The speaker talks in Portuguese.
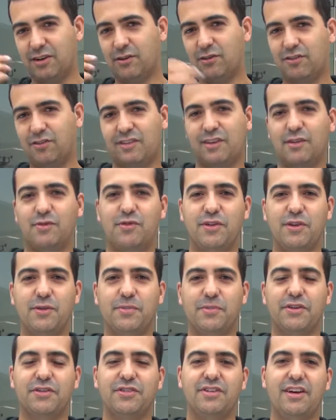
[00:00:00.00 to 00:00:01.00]
é um desafio
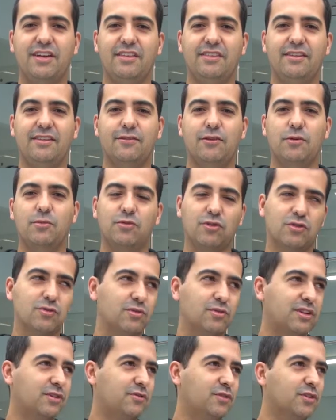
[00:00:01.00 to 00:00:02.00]
para a gente. Como todo
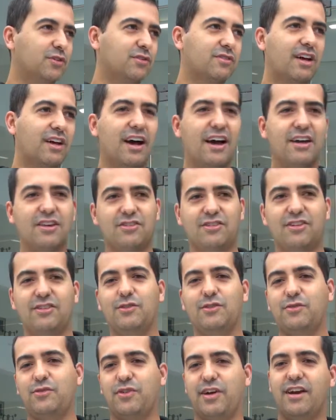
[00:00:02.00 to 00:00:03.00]
mundo é voluntário, a
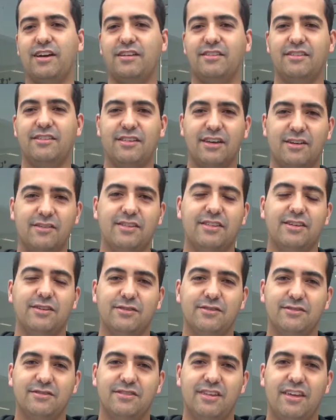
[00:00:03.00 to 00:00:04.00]
gente é oferta e tal, então
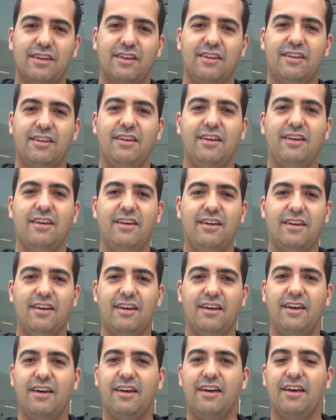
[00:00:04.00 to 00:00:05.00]
não tem
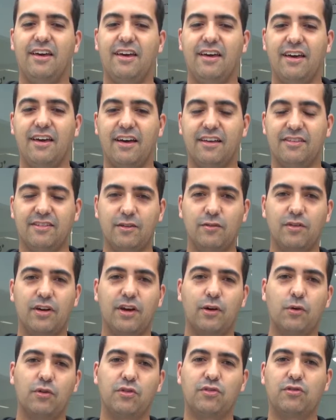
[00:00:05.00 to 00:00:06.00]
é, assim um
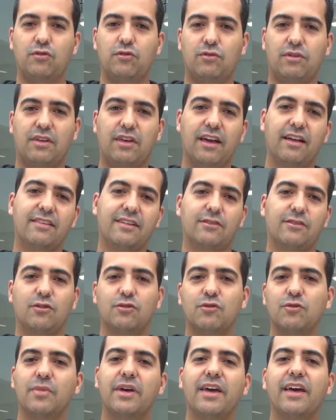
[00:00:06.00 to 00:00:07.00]
recurso que entra
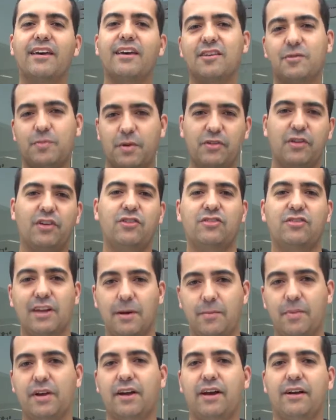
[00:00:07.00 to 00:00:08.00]
todo mês para a gente estar tá
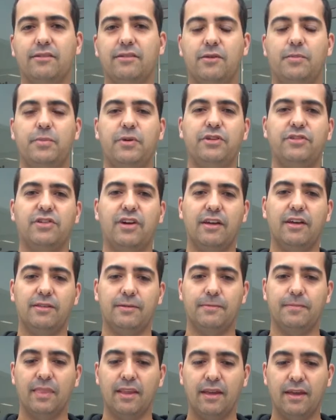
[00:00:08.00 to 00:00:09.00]
aplicando no projeto.
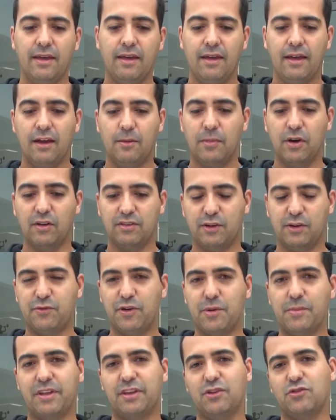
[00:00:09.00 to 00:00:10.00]
Uma outra
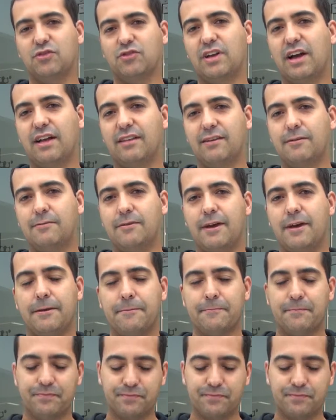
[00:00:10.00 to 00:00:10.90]
forma de ajudar também,